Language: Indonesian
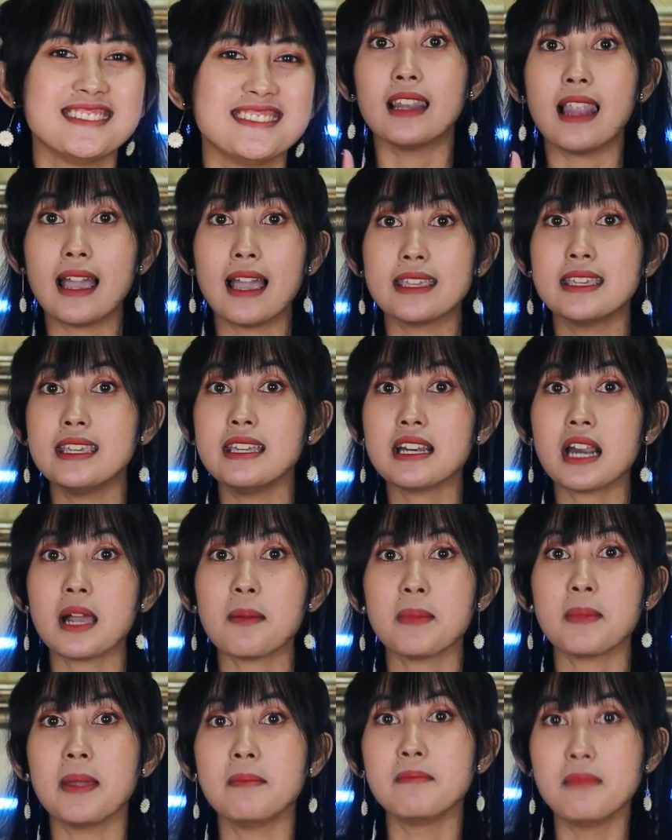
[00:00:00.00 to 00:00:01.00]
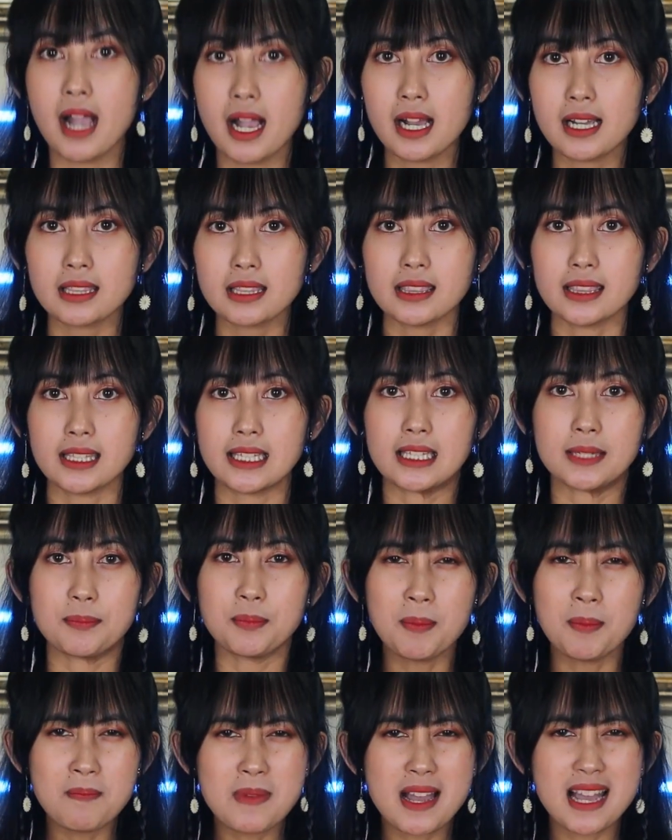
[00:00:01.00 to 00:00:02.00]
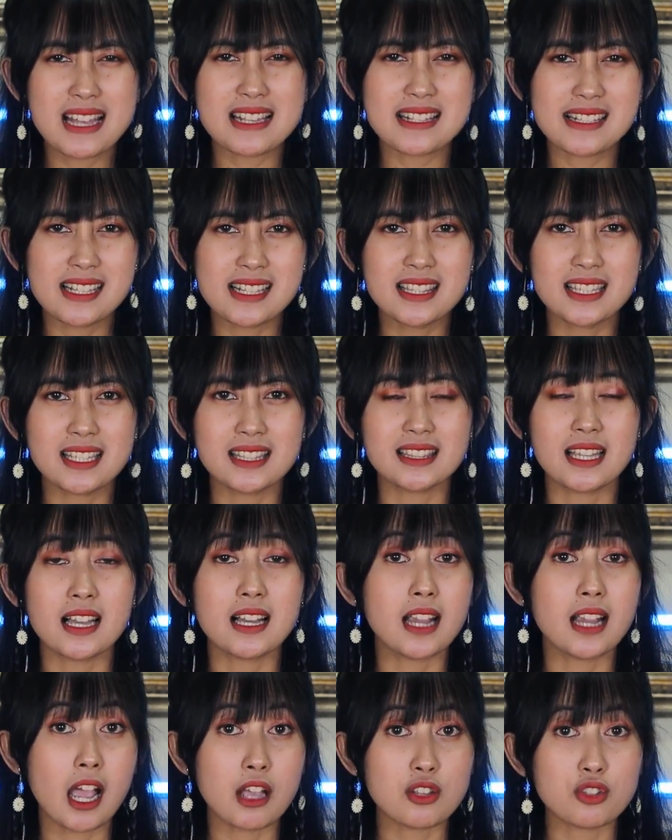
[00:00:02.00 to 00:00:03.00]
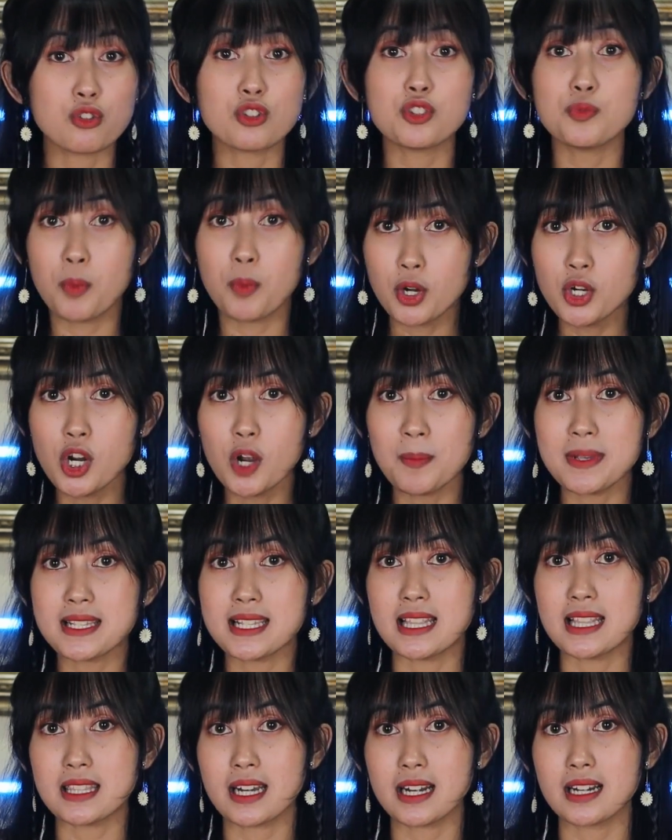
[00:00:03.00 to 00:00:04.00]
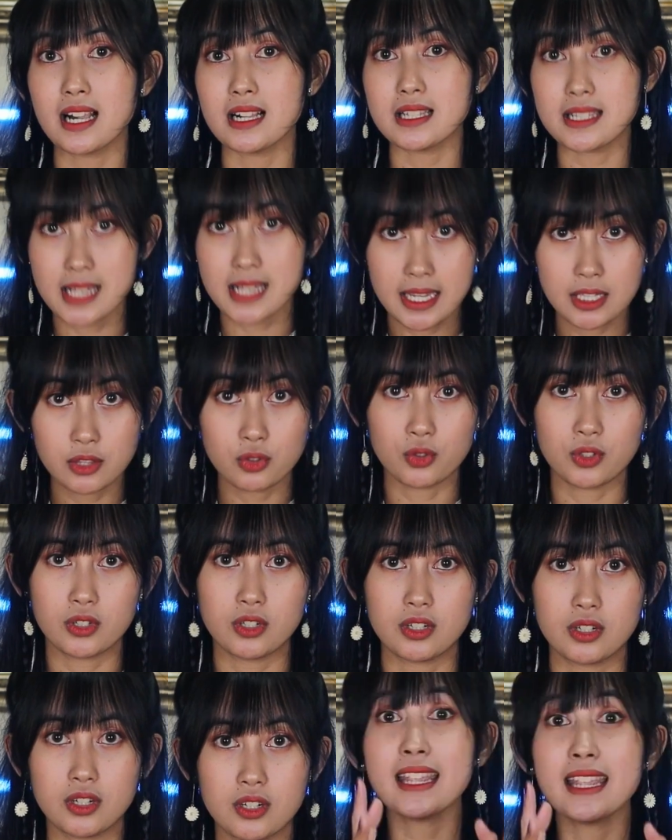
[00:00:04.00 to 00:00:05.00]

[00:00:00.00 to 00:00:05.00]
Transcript: Lagi rame banget nih pembahasan tentang kasus Pondok Pesantren Al Zaitun.